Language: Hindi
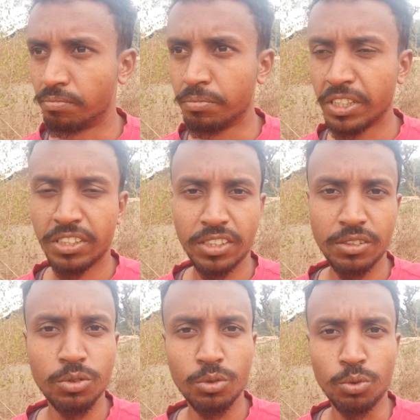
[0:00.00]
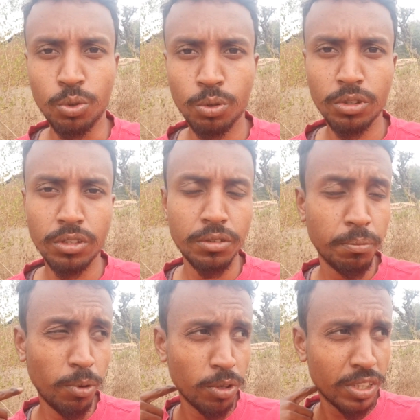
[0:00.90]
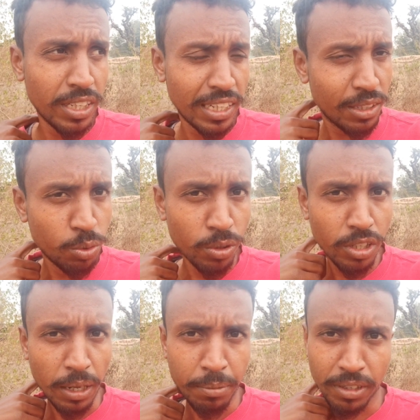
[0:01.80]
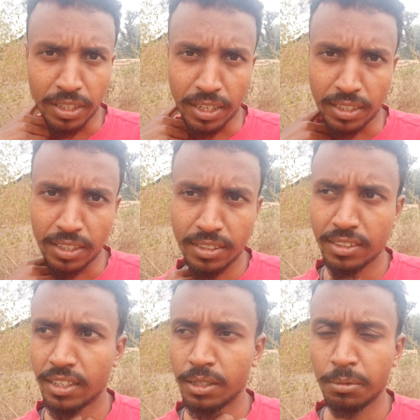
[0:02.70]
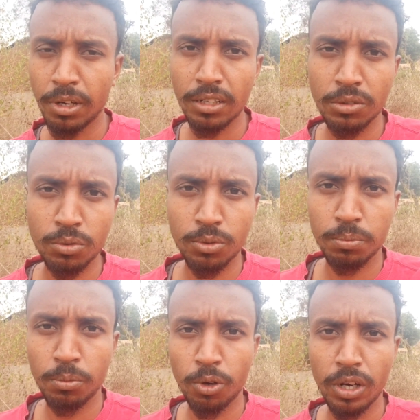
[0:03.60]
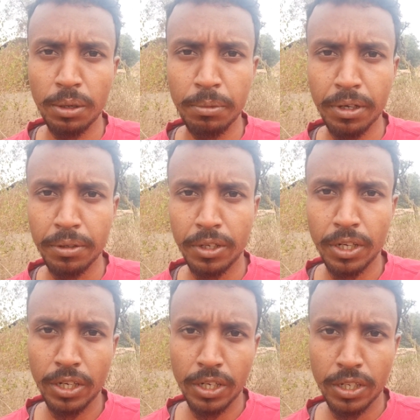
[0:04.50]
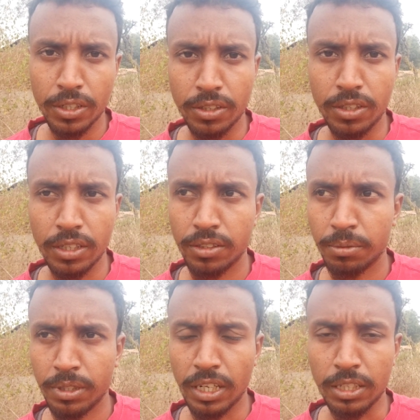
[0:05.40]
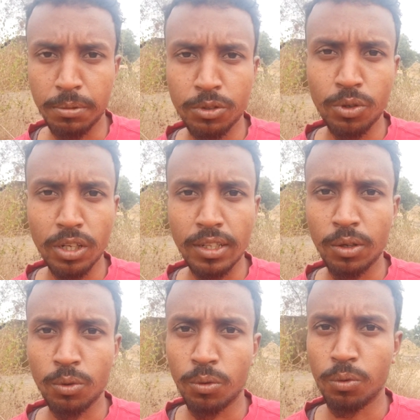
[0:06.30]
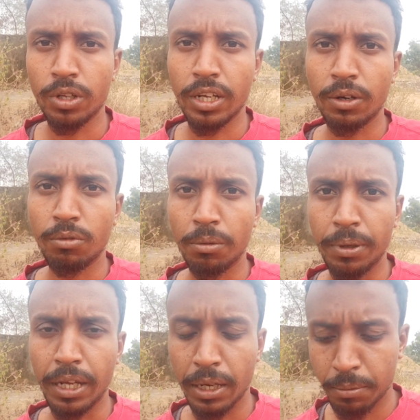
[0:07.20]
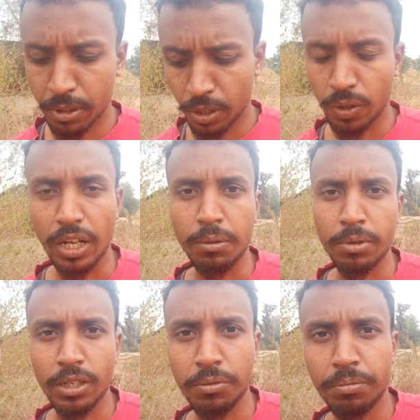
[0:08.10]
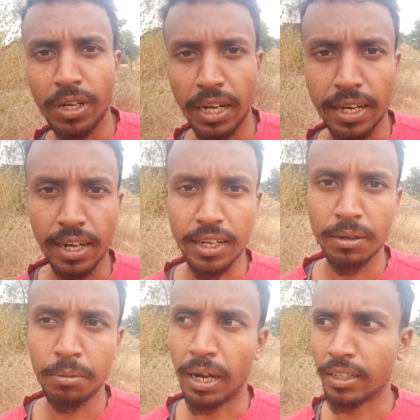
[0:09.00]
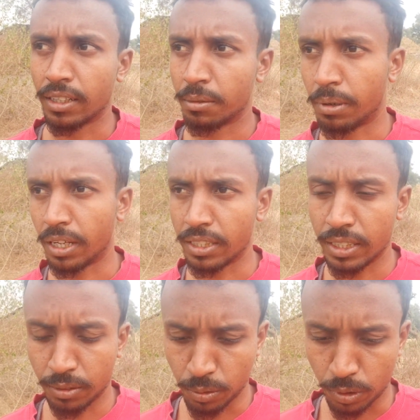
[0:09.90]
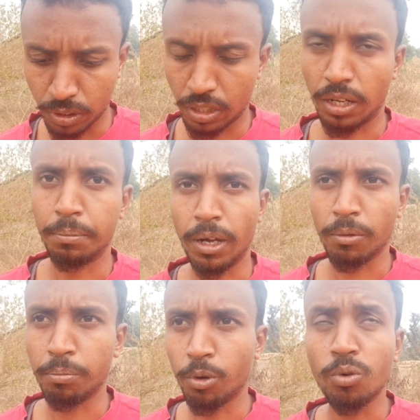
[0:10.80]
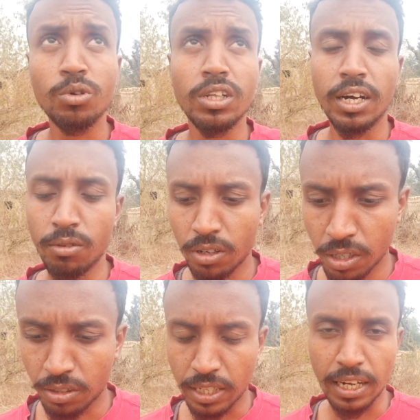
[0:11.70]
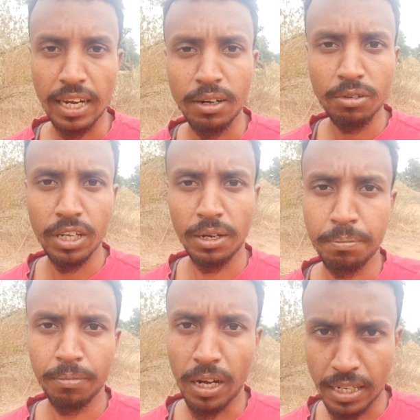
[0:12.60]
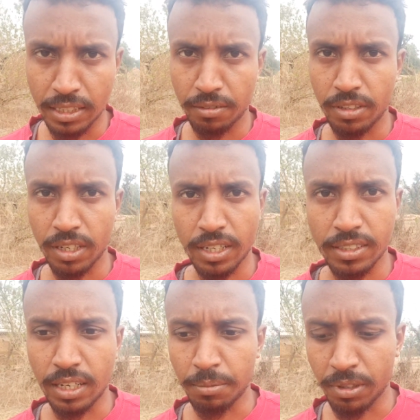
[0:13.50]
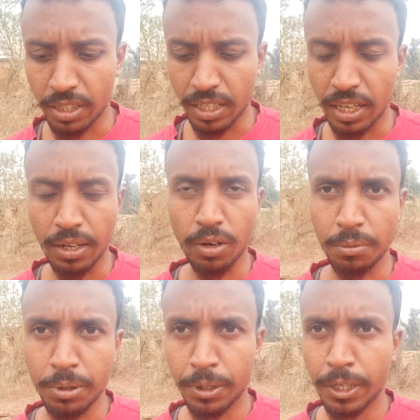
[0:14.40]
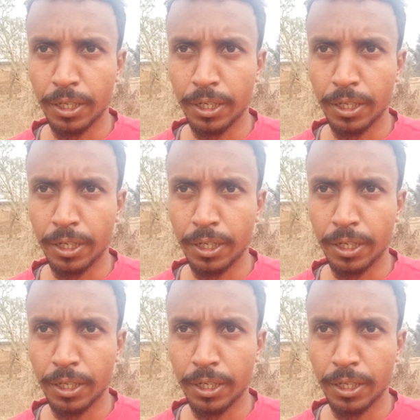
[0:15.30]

मिस्ट जो धुंध बहुत ही ज़्यादा धुंध टाइप का दिख रहा था इसी चलते मैं आज मॉर्निंग में दस बजे आसपास सोया था और उठ गया हूँ अभी एक बजे और एक बजे खाना खा के बाहर तरफ आया था और अब मैं आप लोगों को दिखाऊंगा दिखा रहा हूँ कि आप आज का वेदर किस टाइप का दिख रहा है और अभी